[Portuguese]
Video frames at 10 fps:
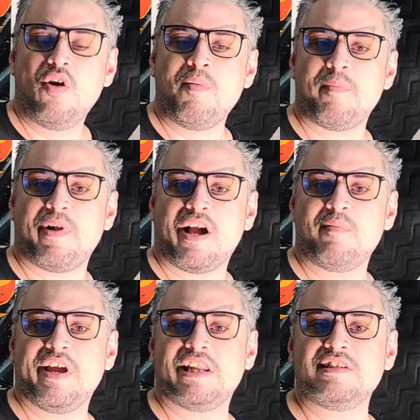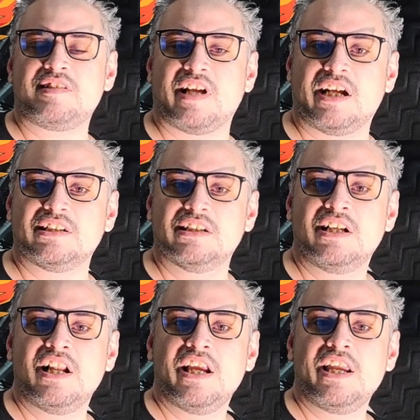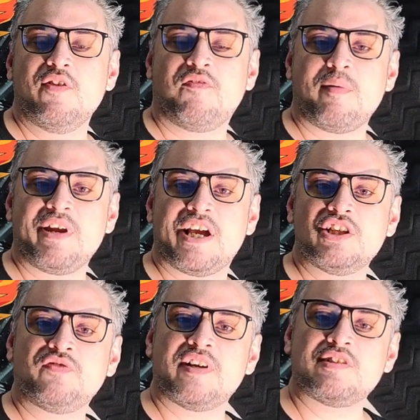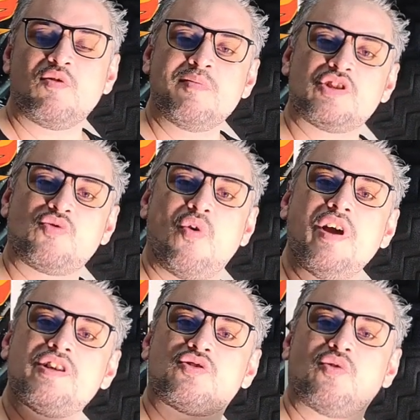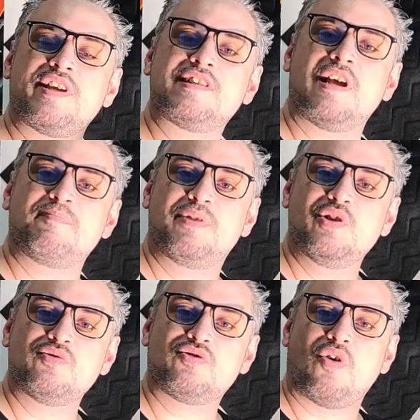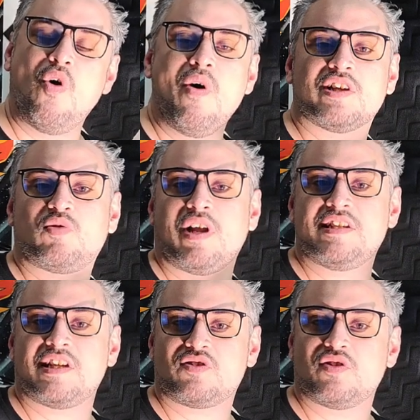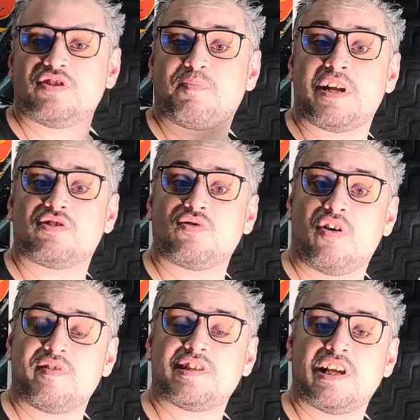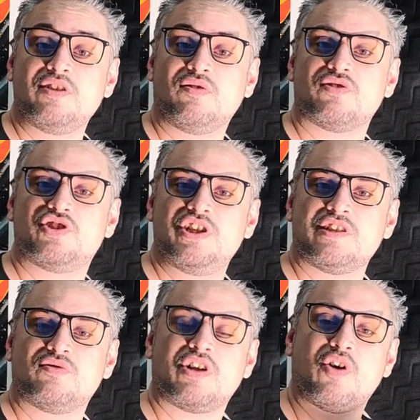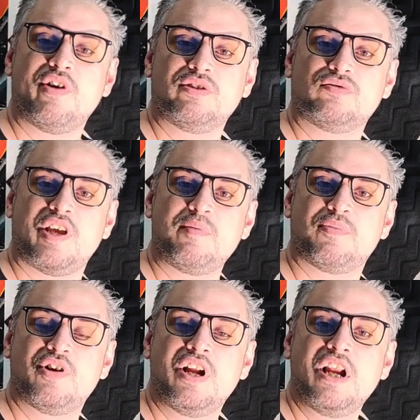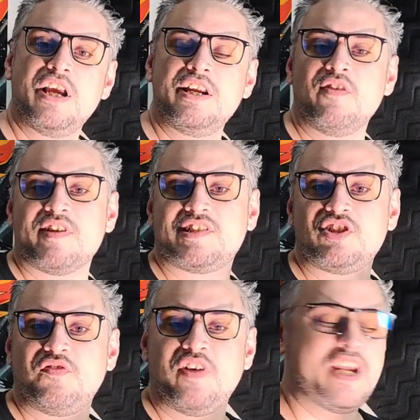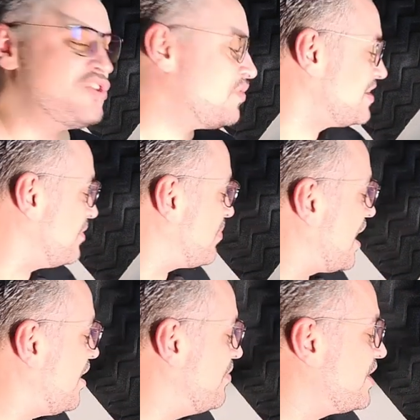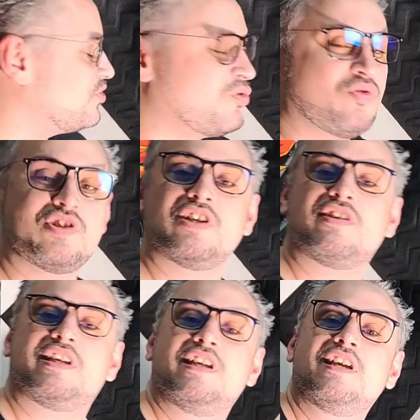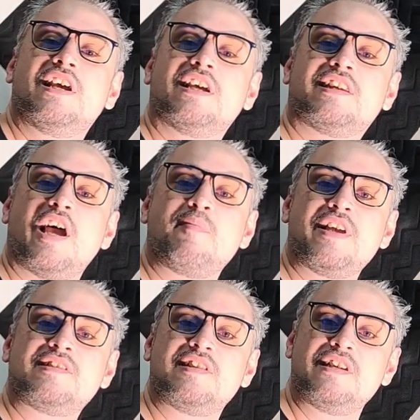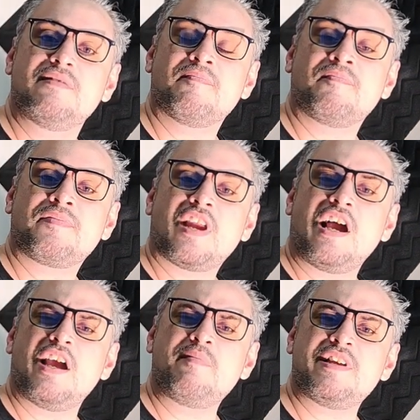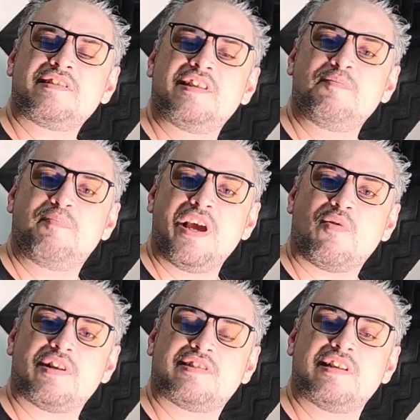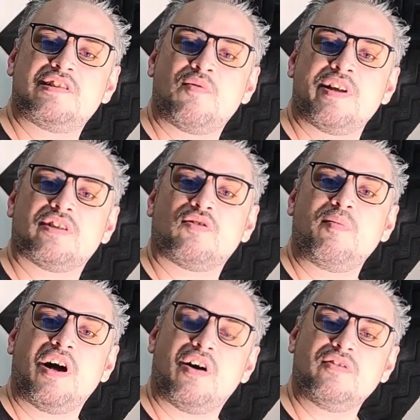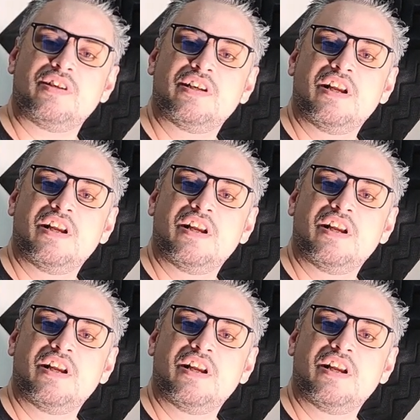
Uma placa-mãe é lançada e o fabricante faz algumas correções na BIOS ou atualizações para as novas tecnologias no decorrer do tempo. E não vai ser diferente com essa placa-mãe que eu estou usando aqui da MSI, a MSI B450 Tomahawk.